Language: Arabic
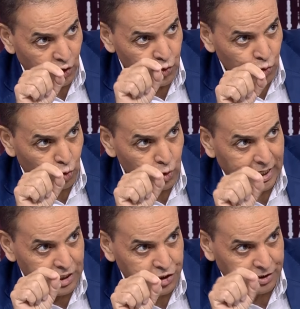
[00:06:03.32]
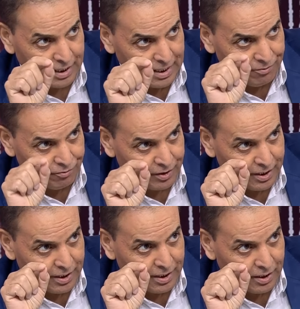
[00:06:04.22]
انه كل 10000
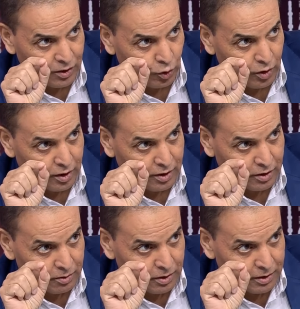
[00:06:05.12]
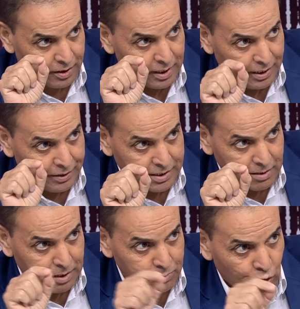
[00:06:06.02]
آه، آه، نسمه
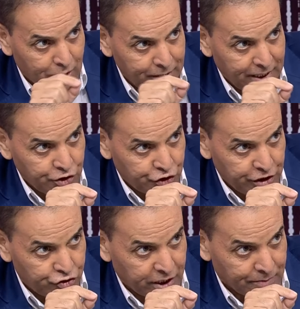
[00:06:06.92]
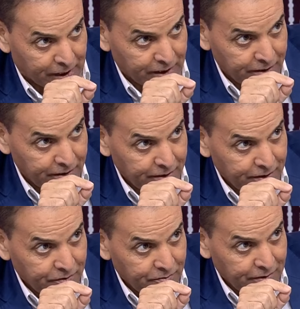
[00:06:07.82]
نسمه مقابلها 20 جريمه
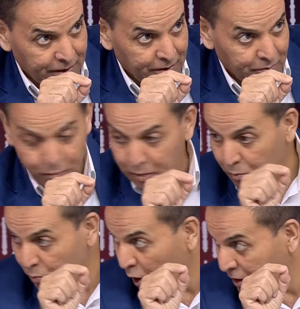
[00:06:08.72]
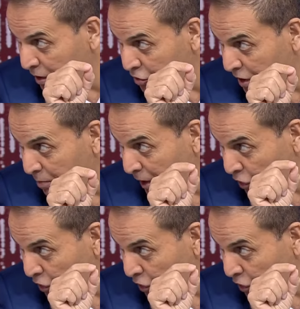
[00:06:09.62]
معدل جريمه معدل جريمه